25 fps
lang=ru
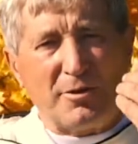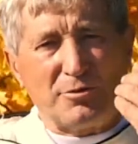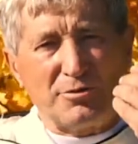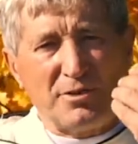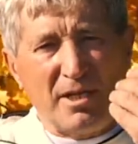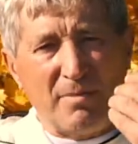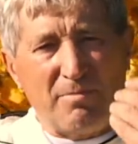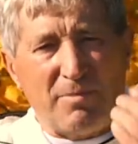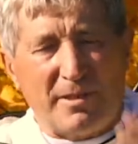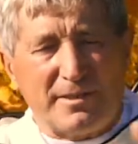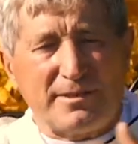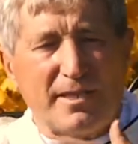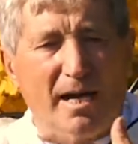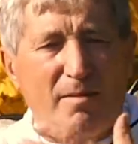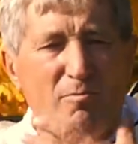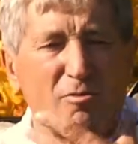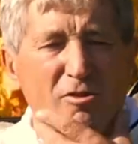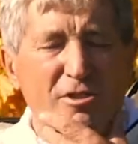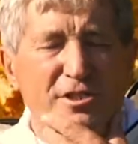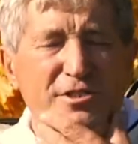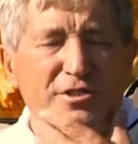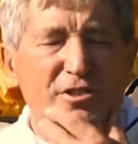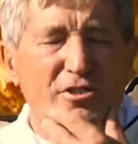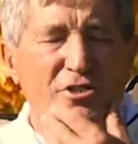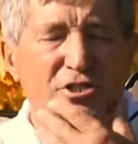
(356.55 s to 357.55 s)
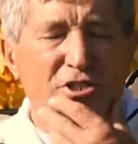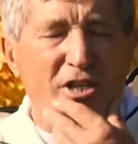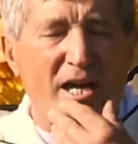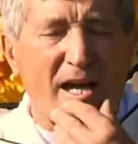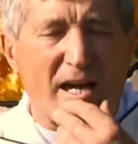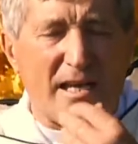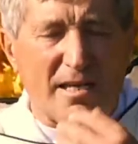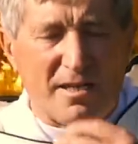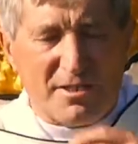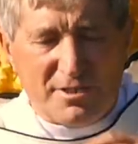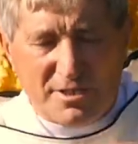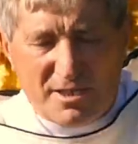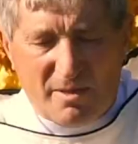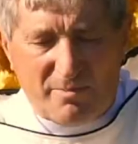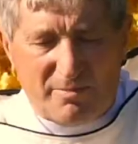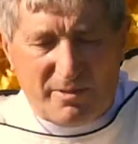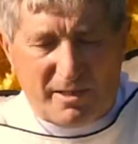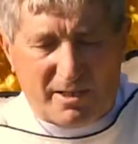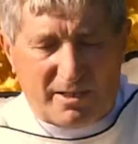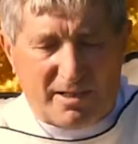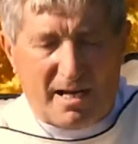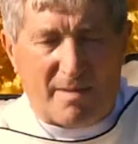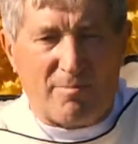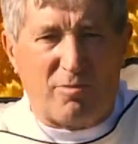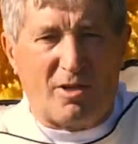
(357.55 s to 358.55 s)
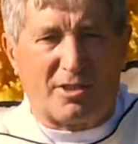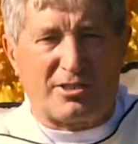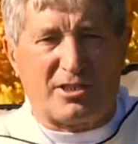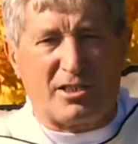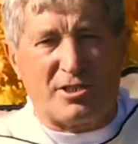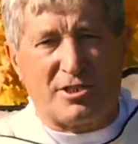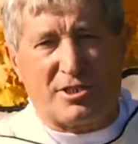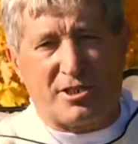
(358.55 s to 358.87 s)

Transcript: не потому, что железы переработались.